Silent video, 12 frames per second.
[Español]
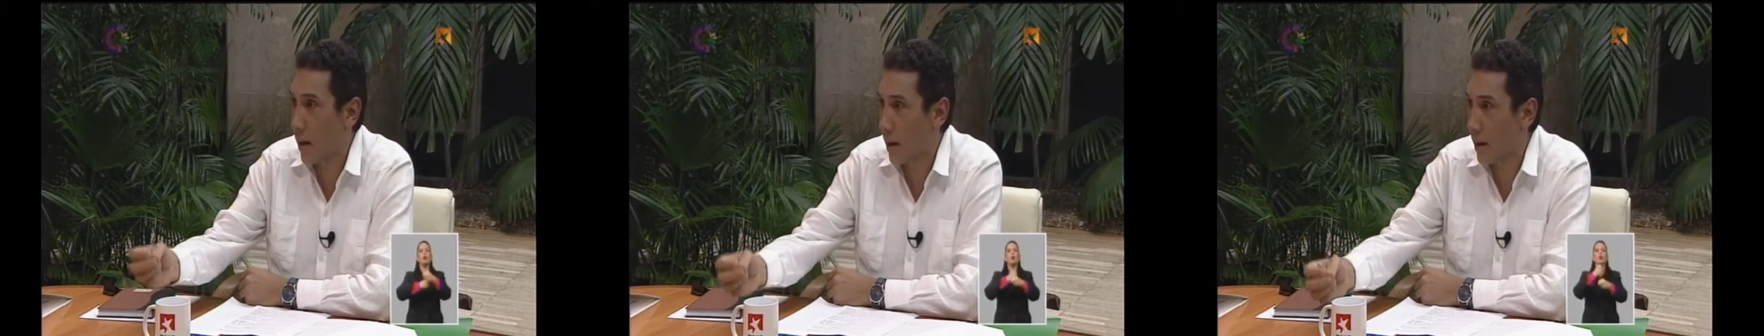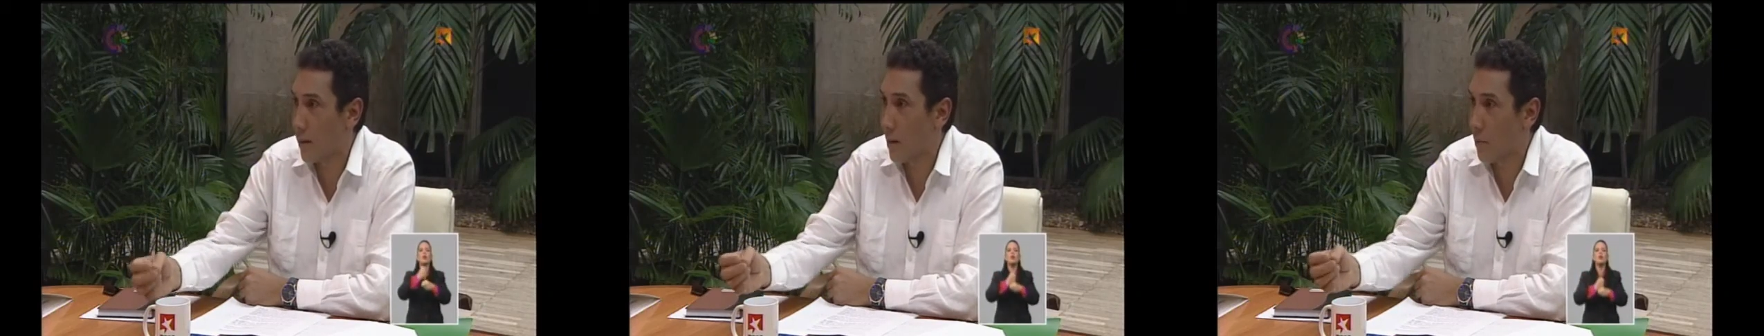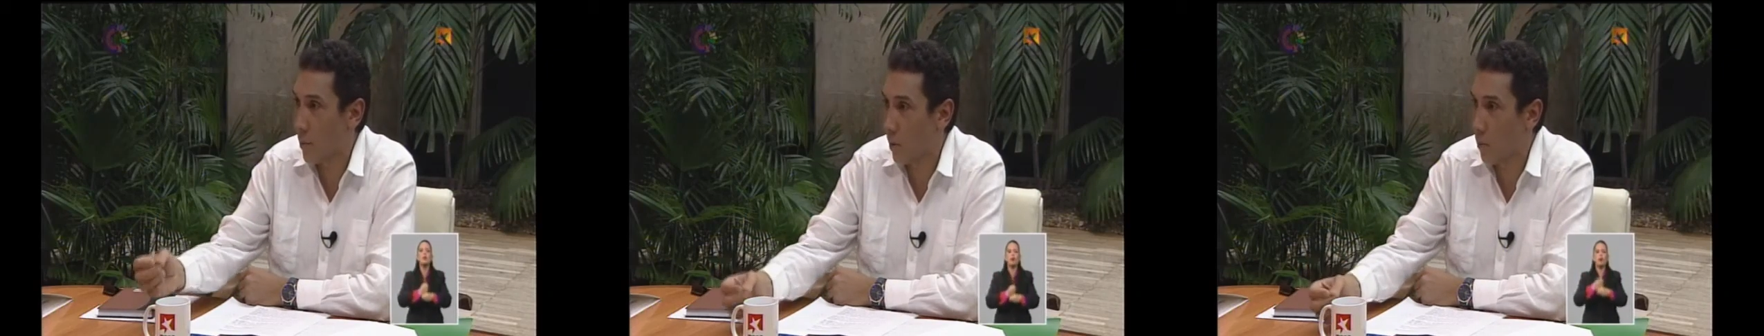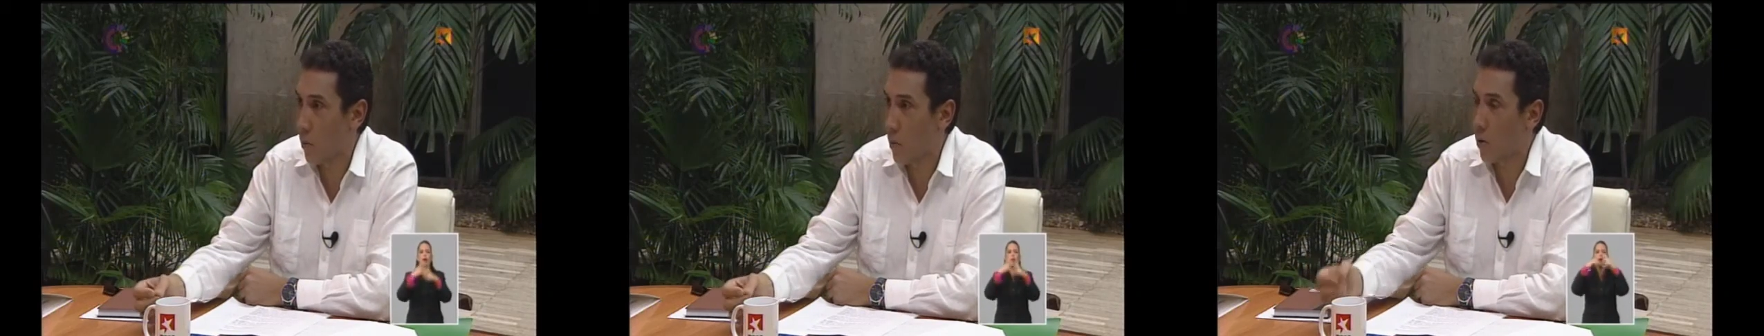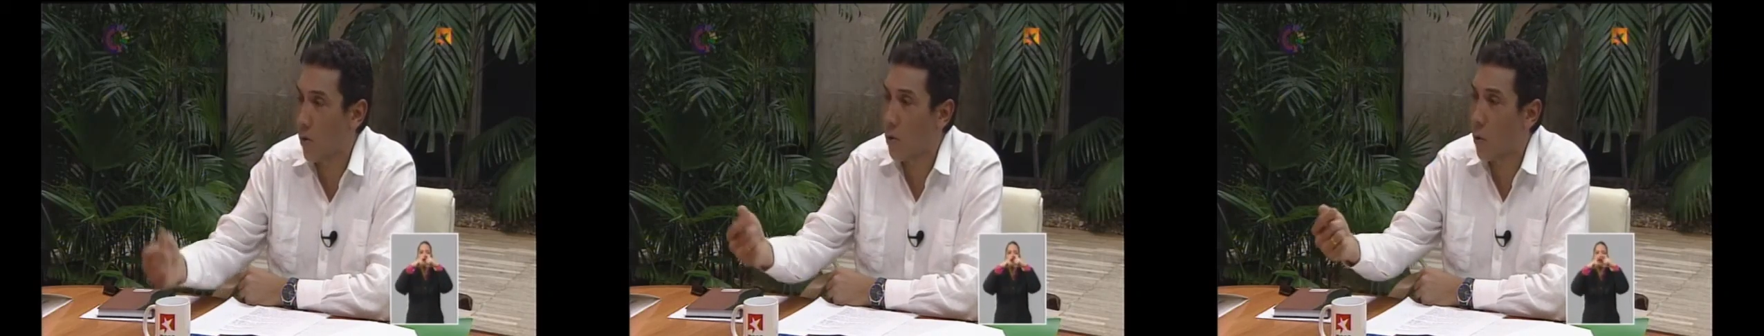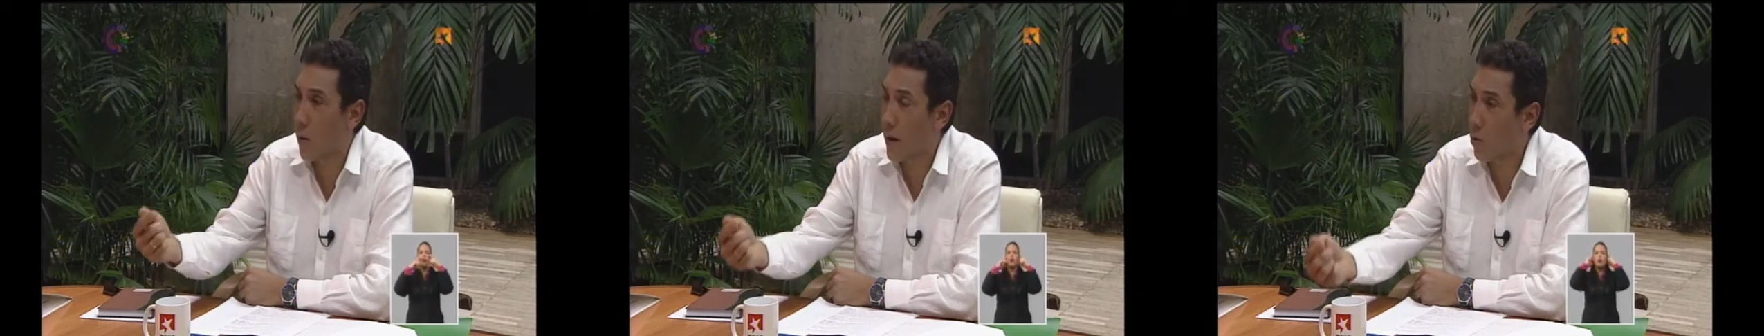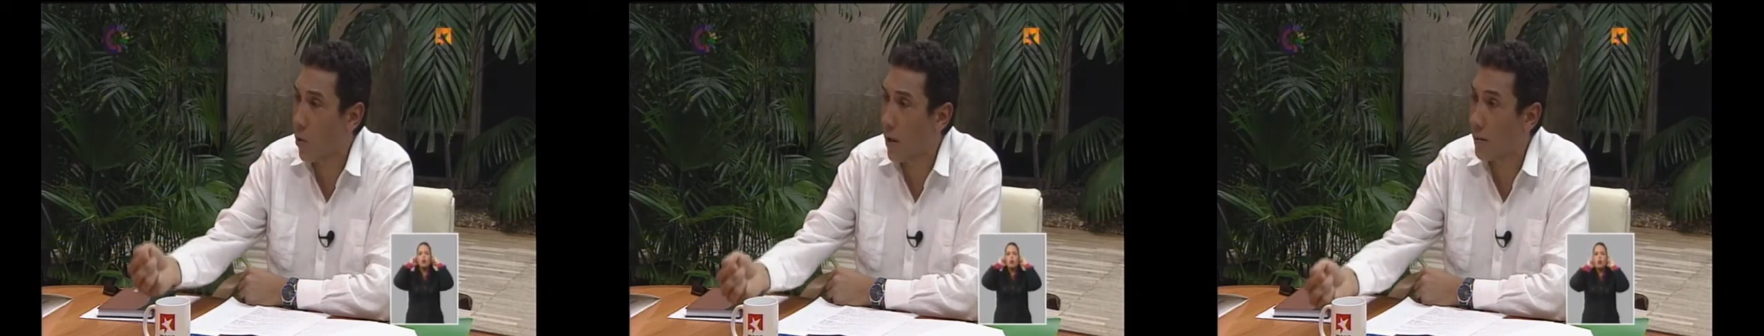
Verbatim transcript: en el transporte ah, público, en los vehículos